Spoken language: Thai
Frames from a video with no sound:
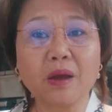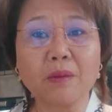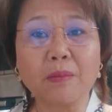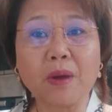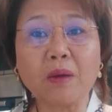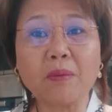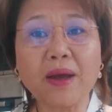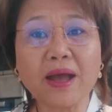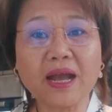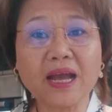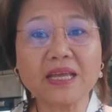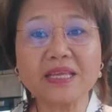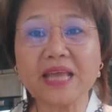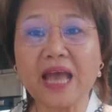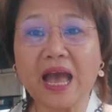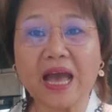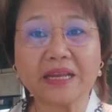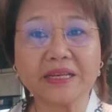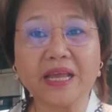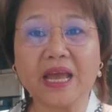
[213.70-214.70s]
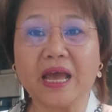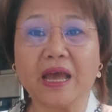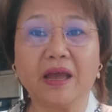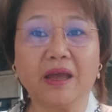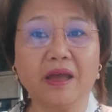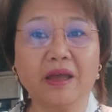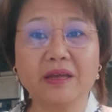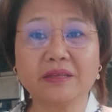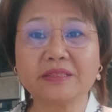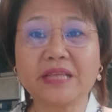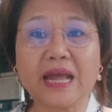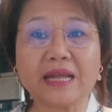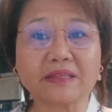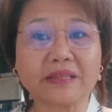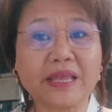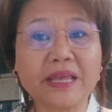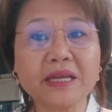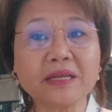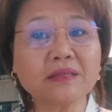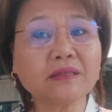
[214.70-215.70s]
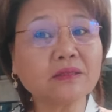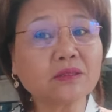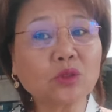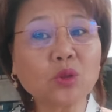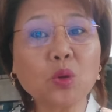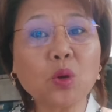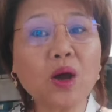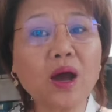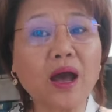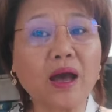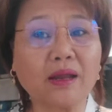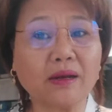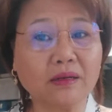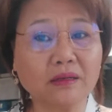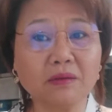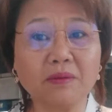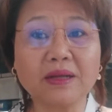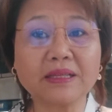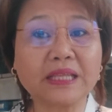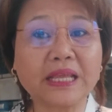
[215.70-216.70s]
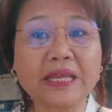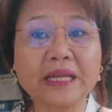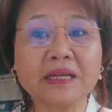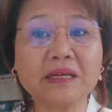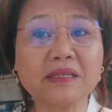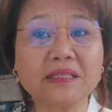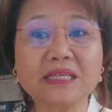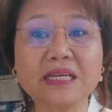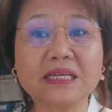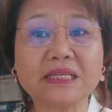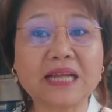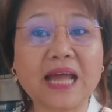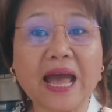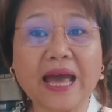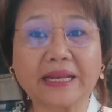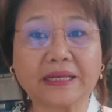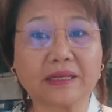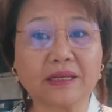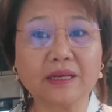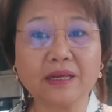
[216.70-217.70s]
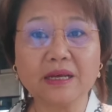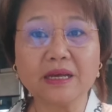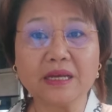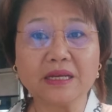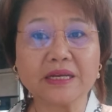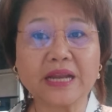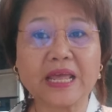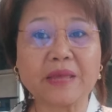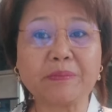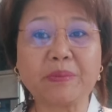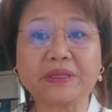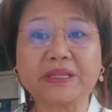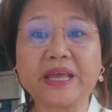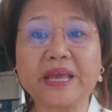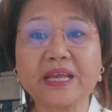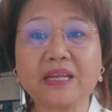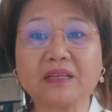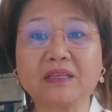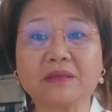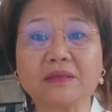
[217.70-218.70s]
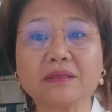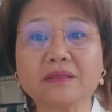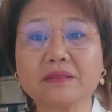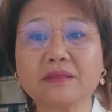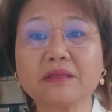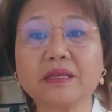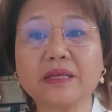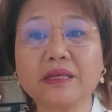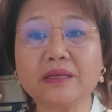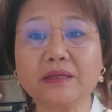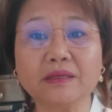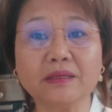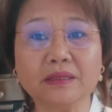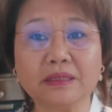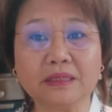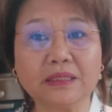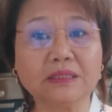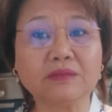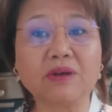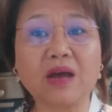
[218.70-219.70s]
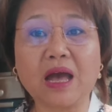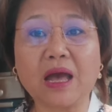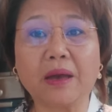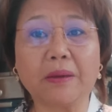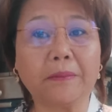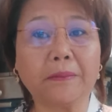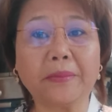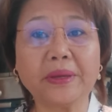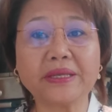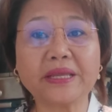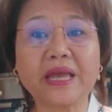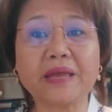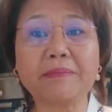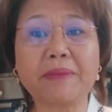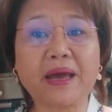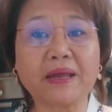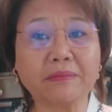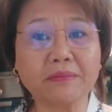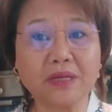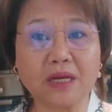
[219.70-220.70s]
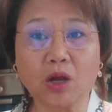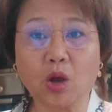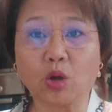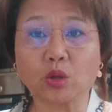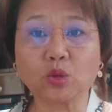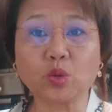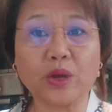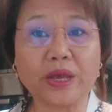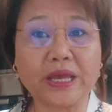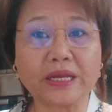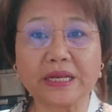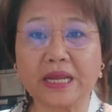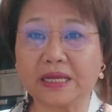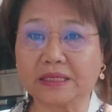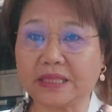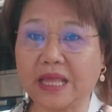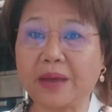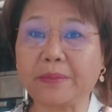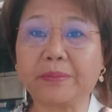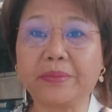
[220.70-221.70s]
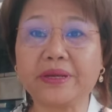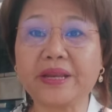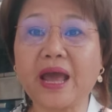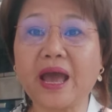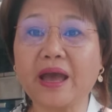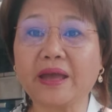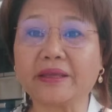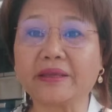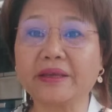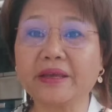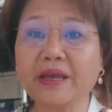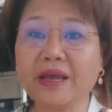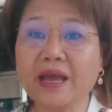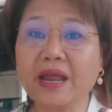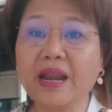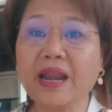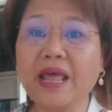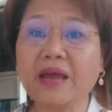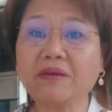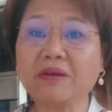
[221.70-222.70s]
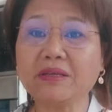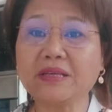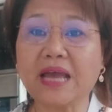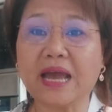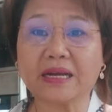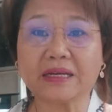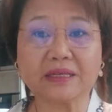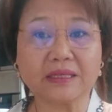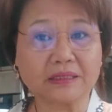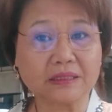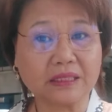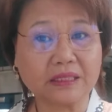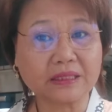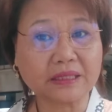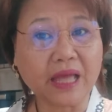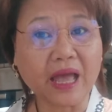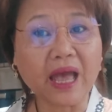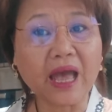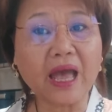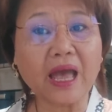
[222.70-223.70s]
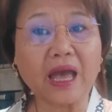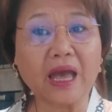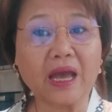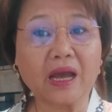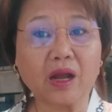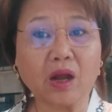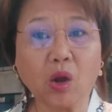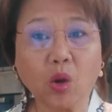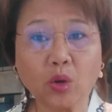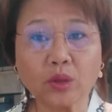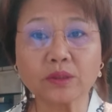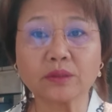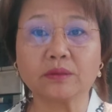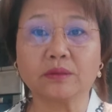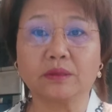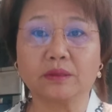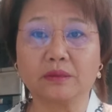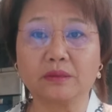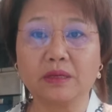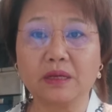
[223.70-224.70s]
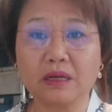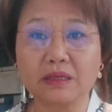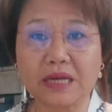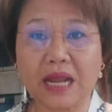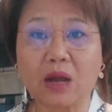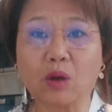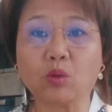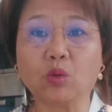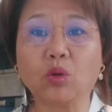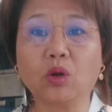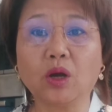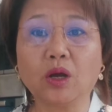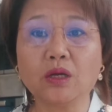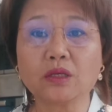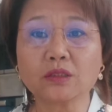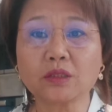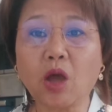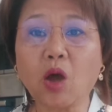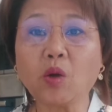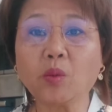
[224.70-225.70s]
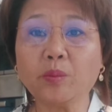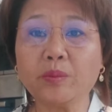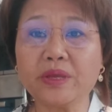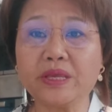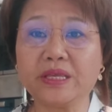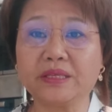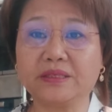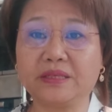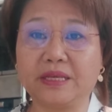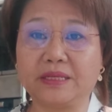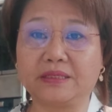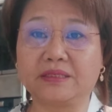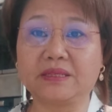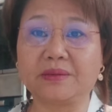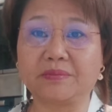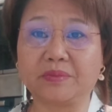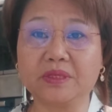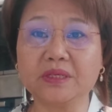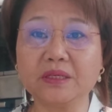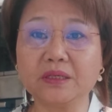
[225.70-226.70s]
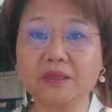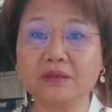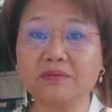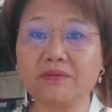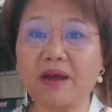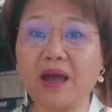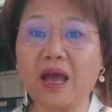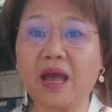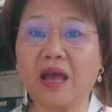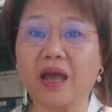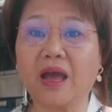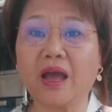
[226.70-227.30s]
เพราะว่าขยะเนี่ย จะทิ้งทั่ว หรือว่าทิ้งเรี่ยราดในประเทศที่อื่นหรือว่าไม่ใช่บ้านเมืองของตัวเองเนี่ยทำไม่ได้ แล้วอีกอย่างหนึ่งถ้าคนเราต้องมีจิตสำนึกว่า